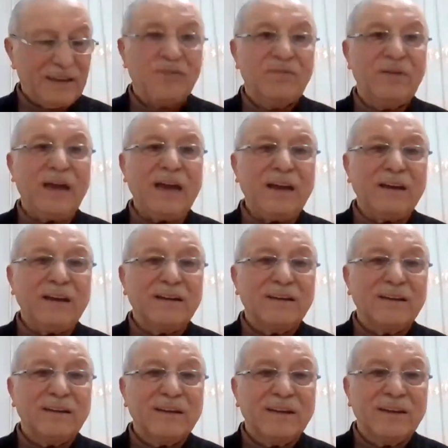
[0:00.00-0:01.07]
ve
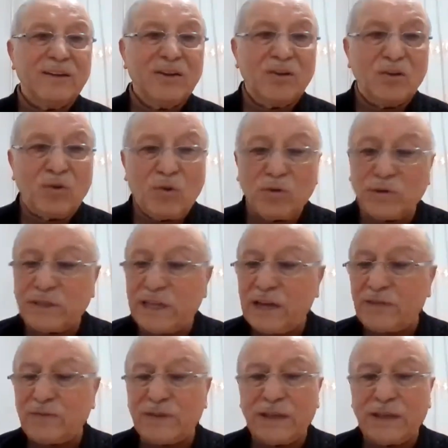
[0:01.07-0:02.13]
o
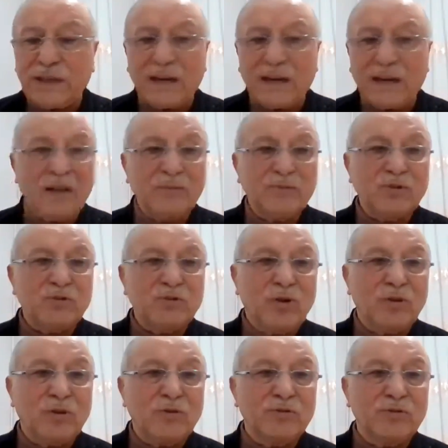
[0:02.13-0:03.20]
deftere almış
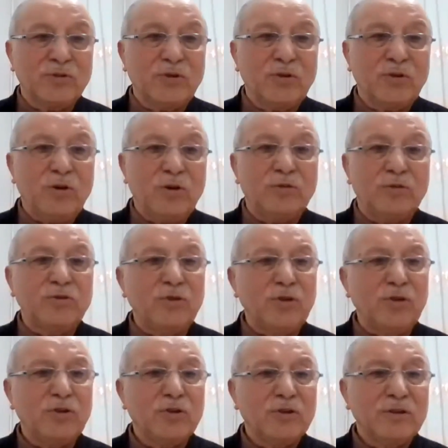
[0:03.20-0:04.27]
olduğu ölçü
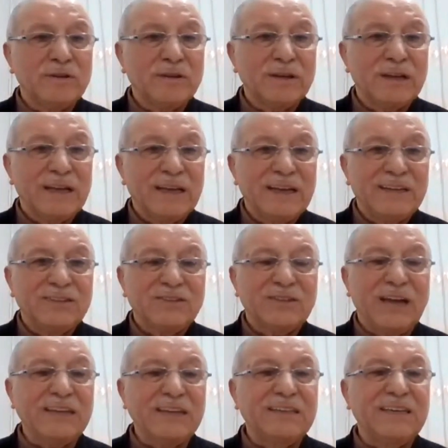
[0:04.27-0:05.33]

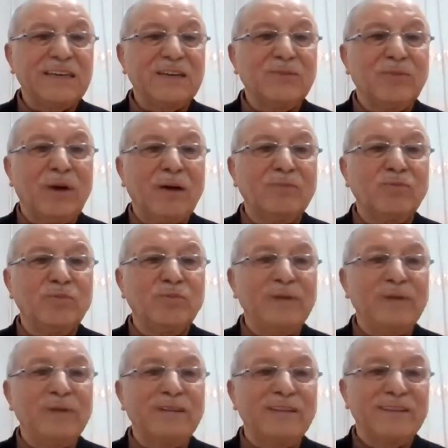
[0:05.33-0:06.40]
sanki İmam
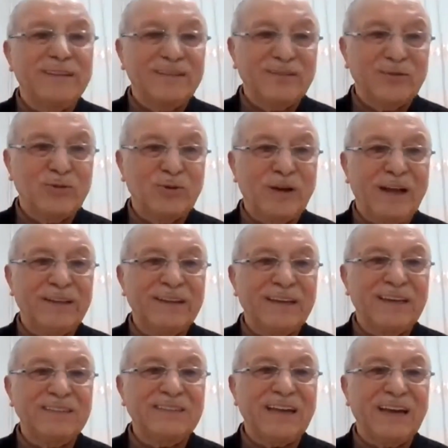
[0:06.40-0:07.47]
Mübin Kur'an'da
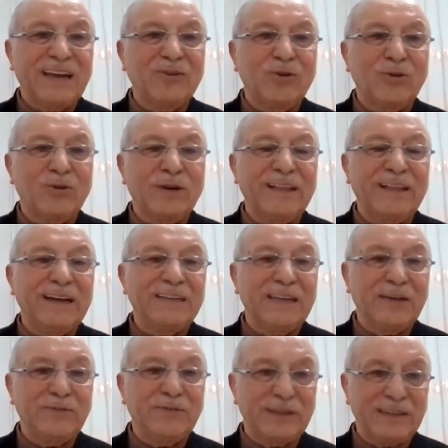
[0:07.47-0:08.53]
geçen o kader
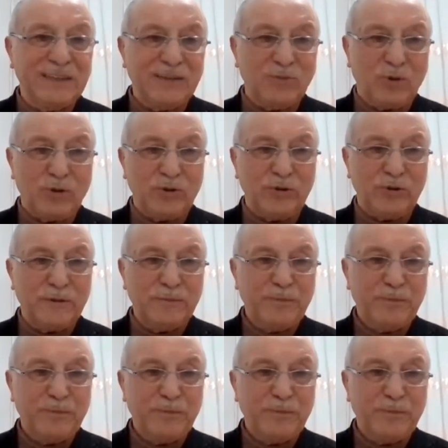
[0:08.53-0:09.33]
defteri gibi oluyor.